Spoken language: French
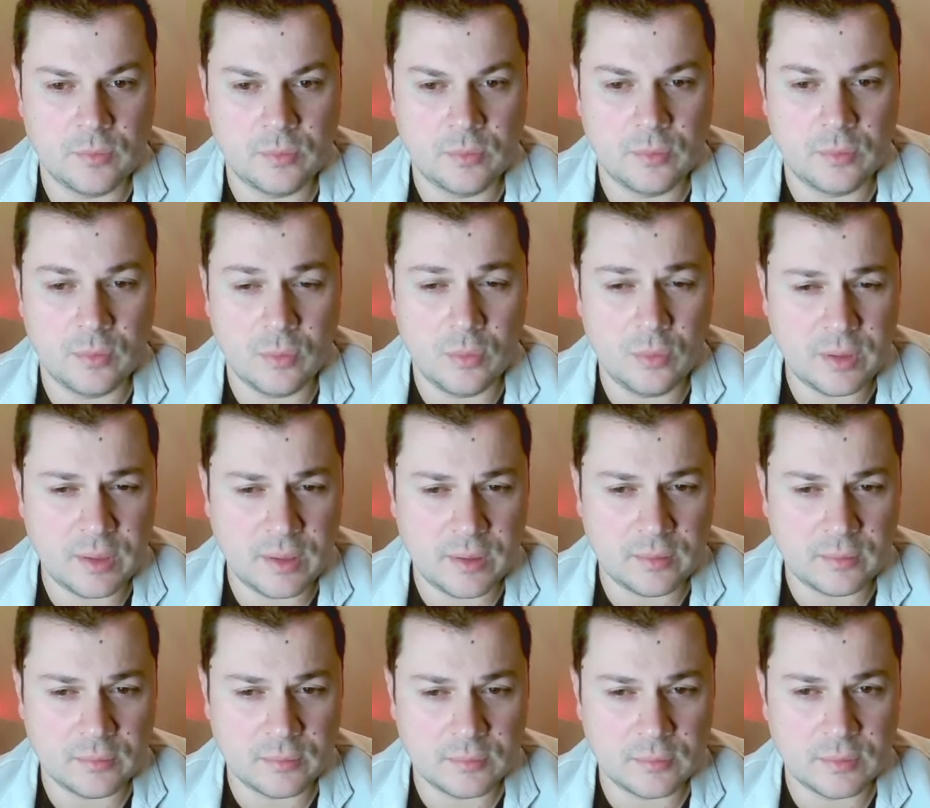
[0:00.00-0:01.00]
Ok,
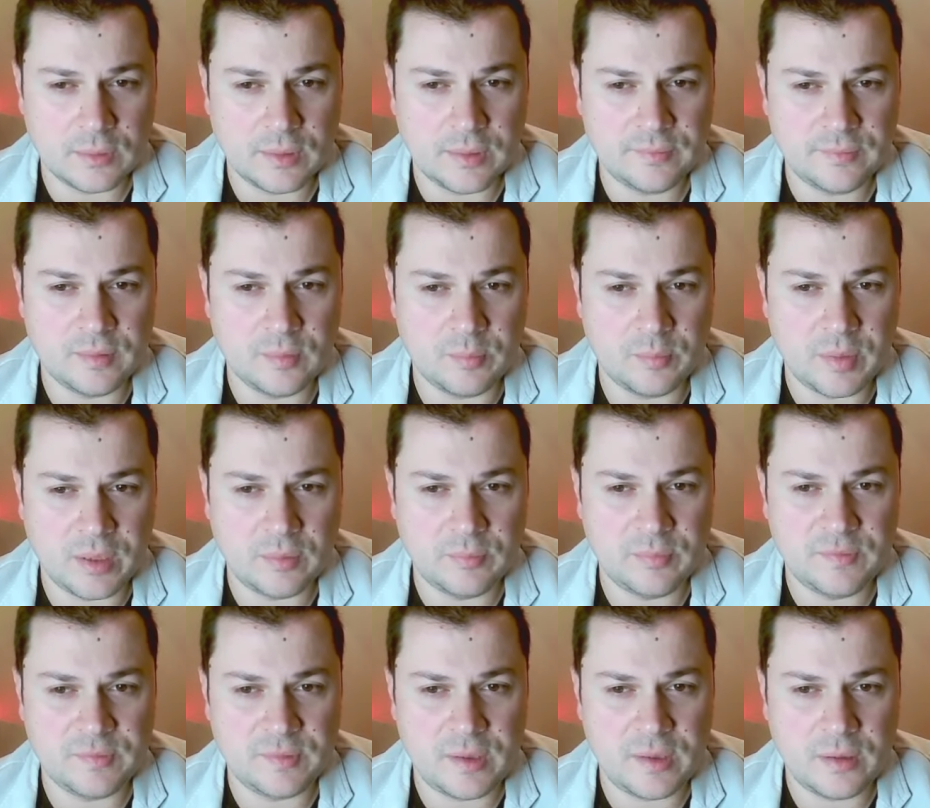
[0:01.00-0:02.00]
là, ce qui me paraît
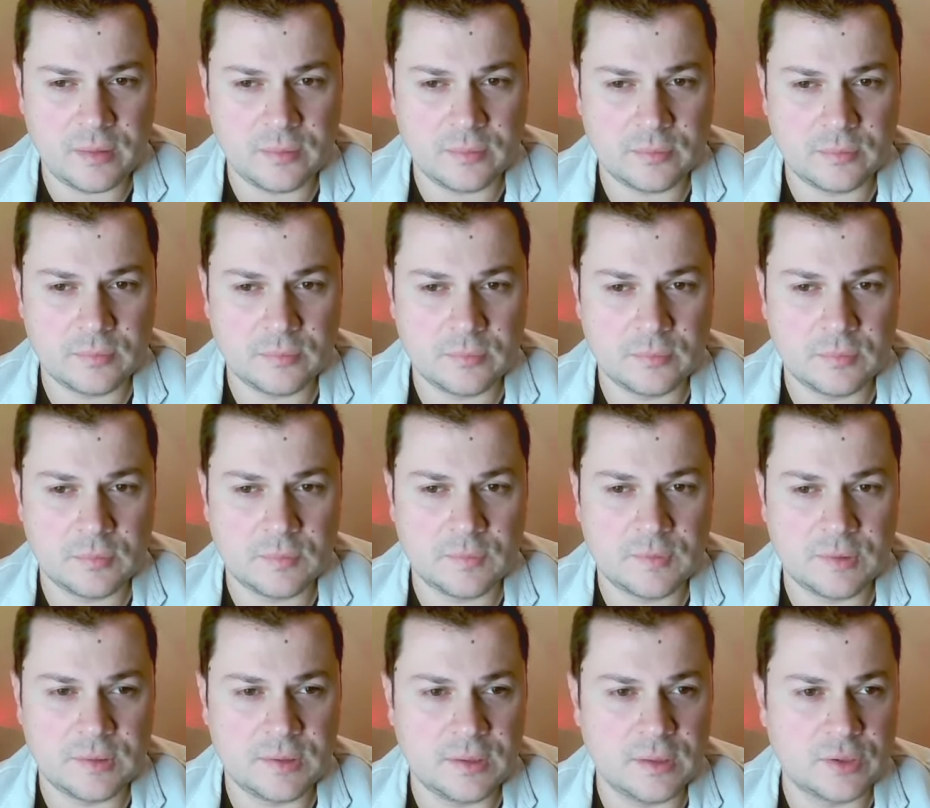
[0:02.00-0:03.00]
bizarre,
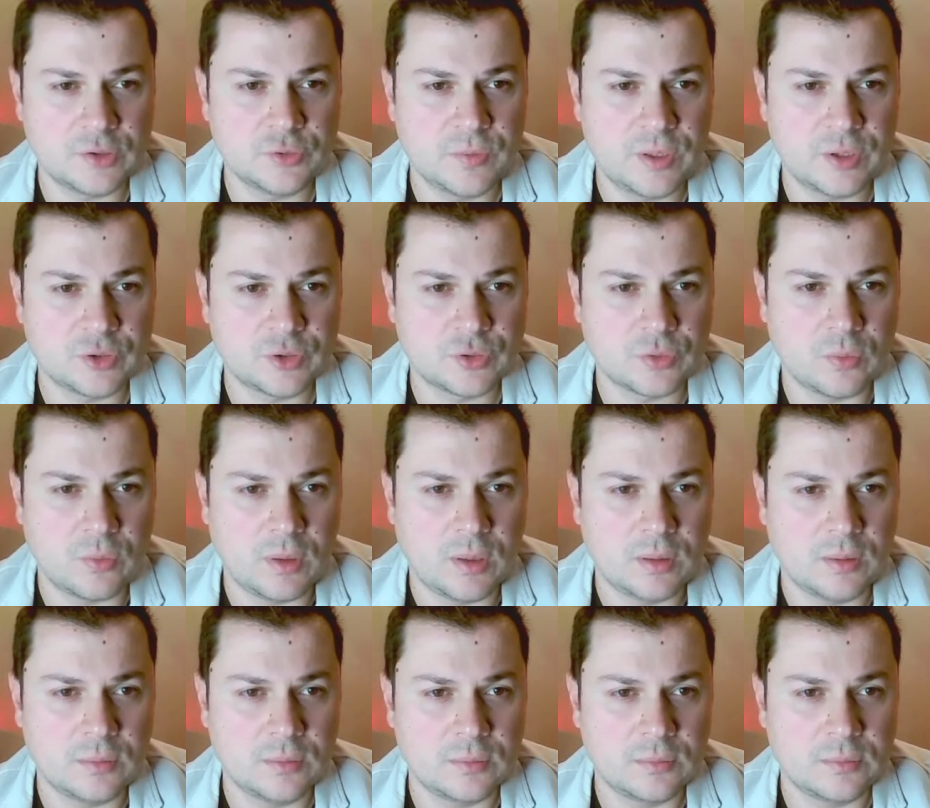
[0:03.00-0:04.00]
c'est qu'il a joué
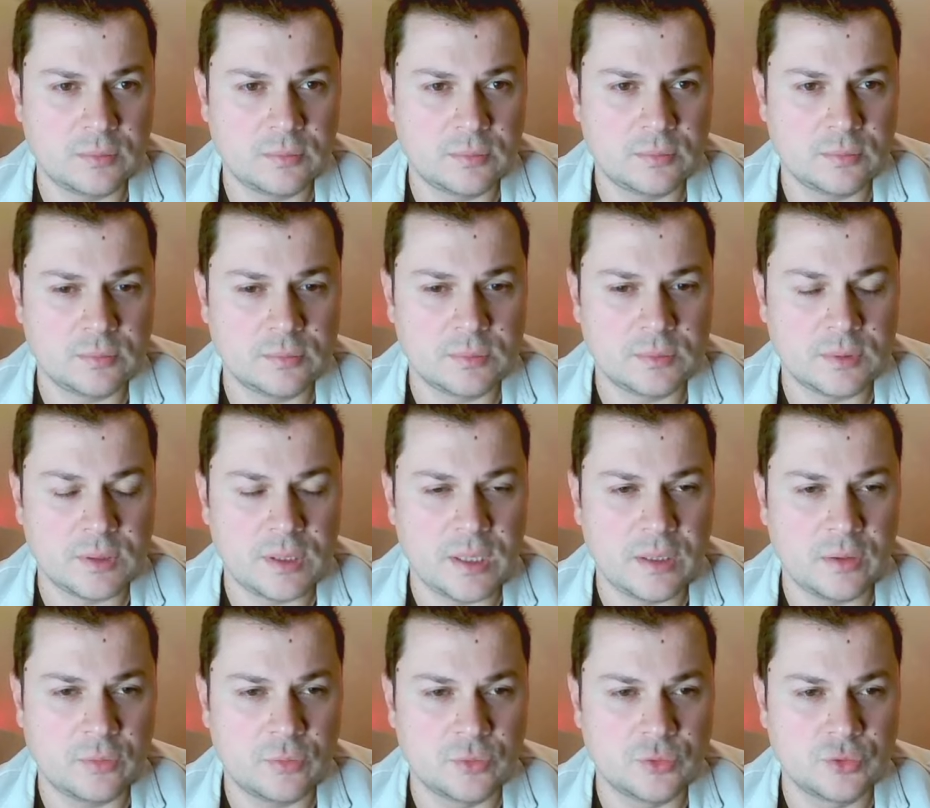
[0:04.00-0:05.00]
H3 et il
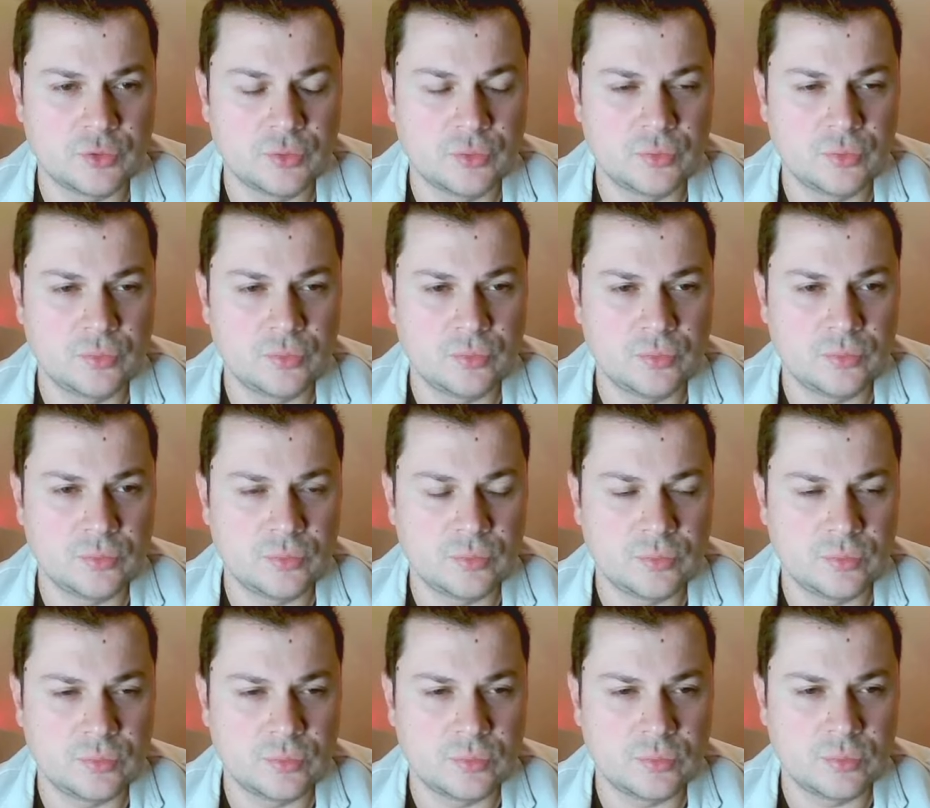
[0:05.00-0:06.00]
rejoue
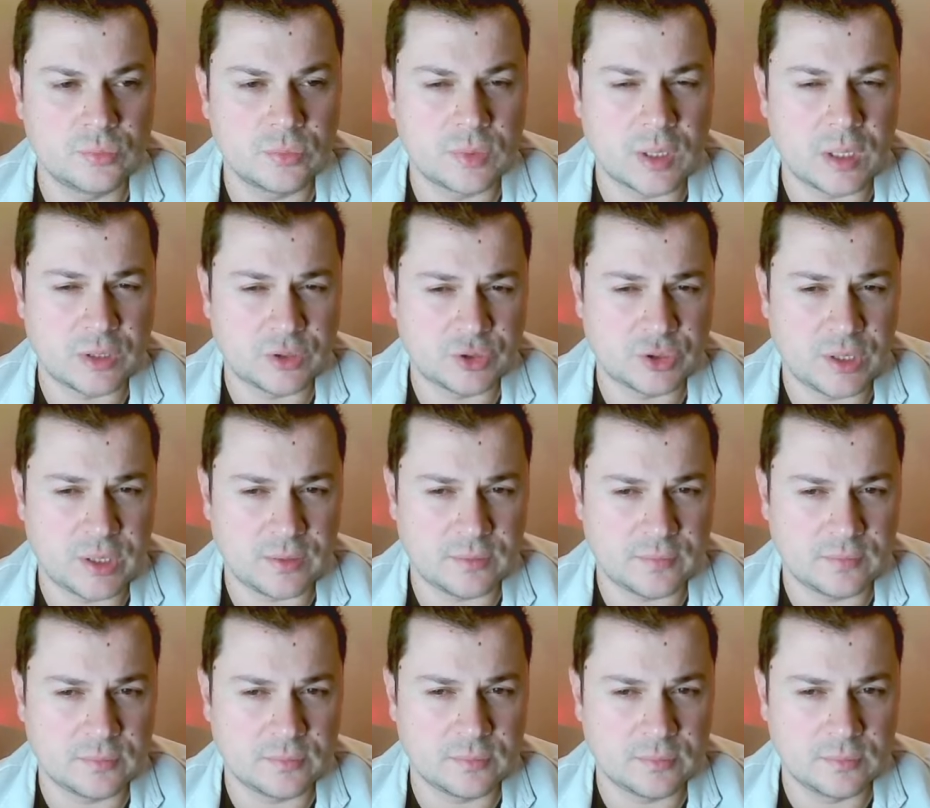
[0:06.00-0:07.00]

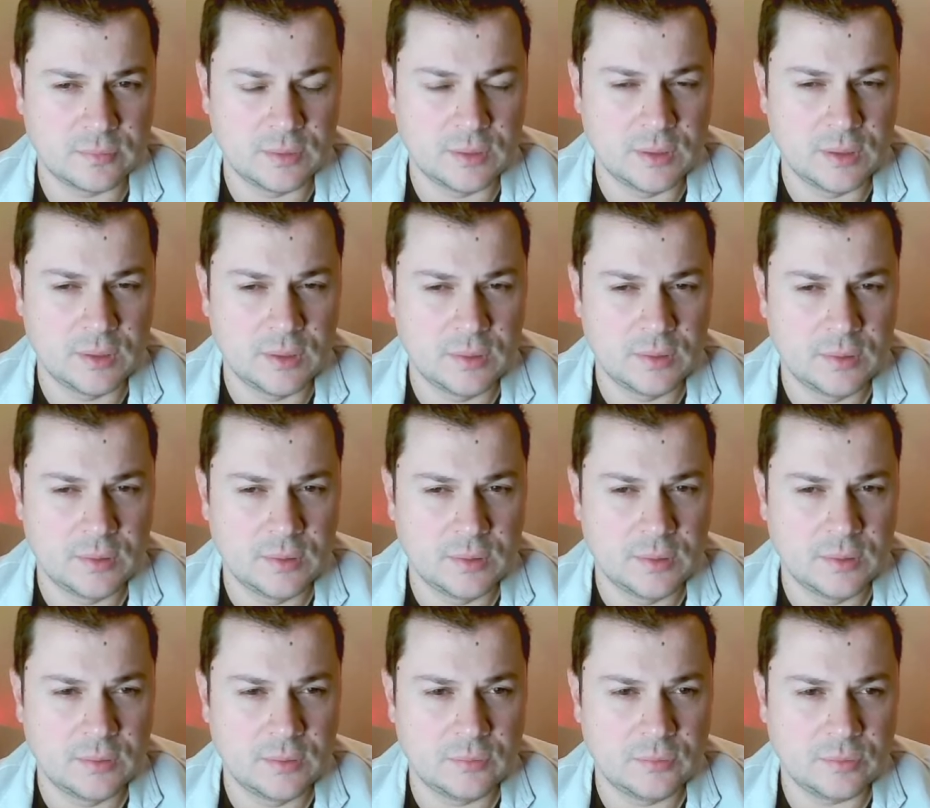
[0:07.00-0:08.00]
H4.
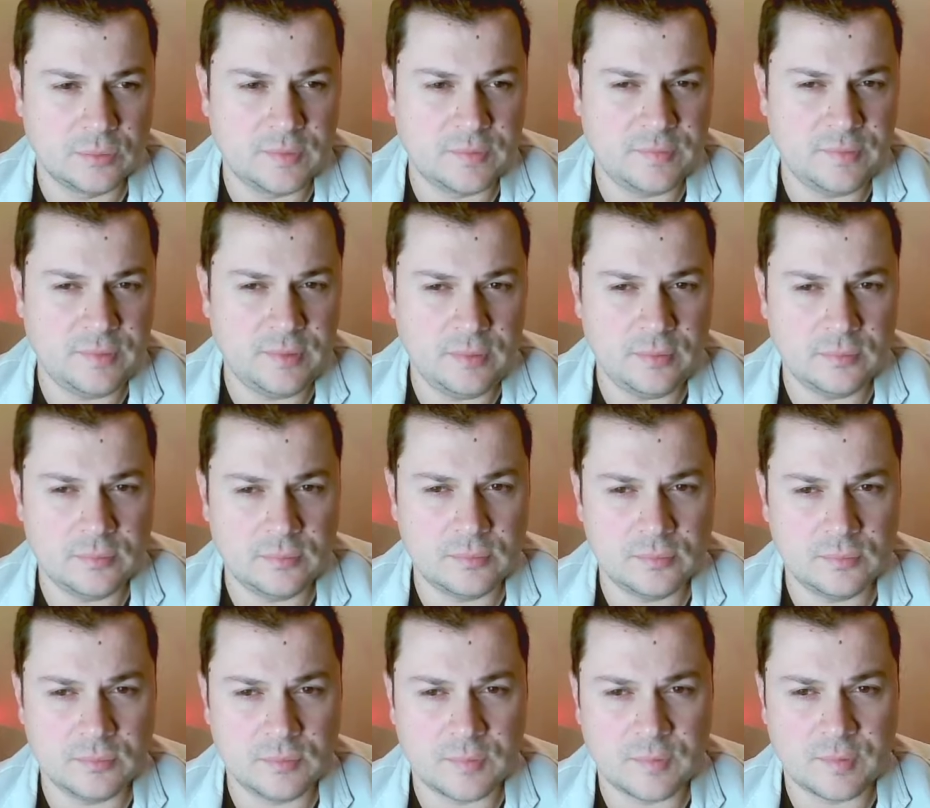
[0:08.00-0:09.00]
Donc ici,
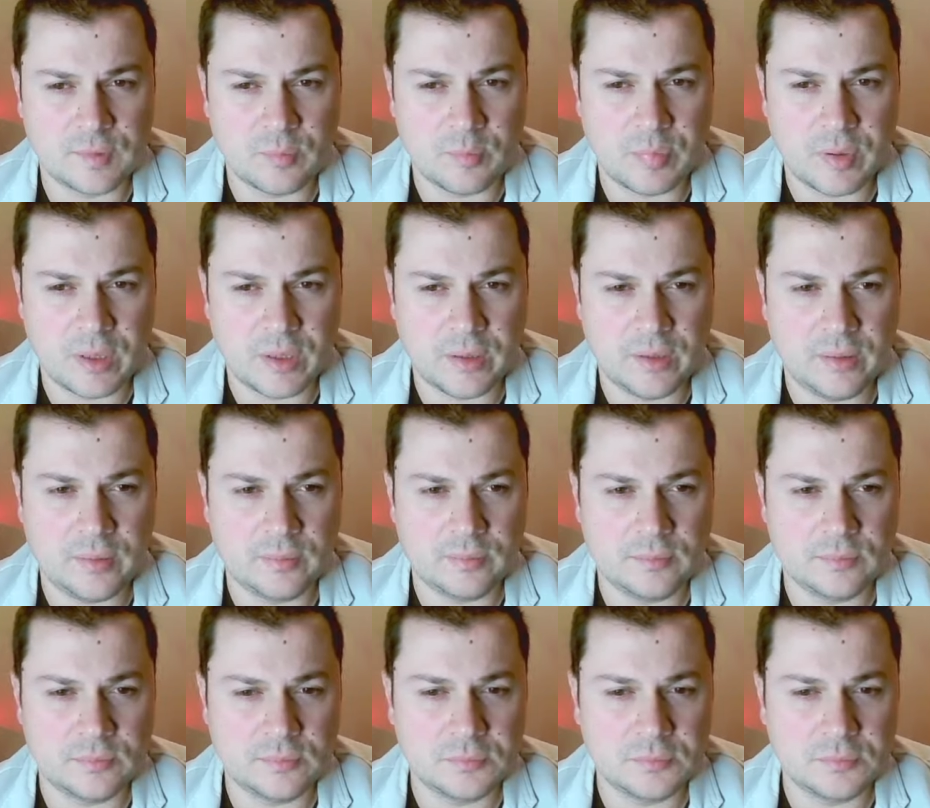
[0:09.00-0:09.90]
ça me paraît...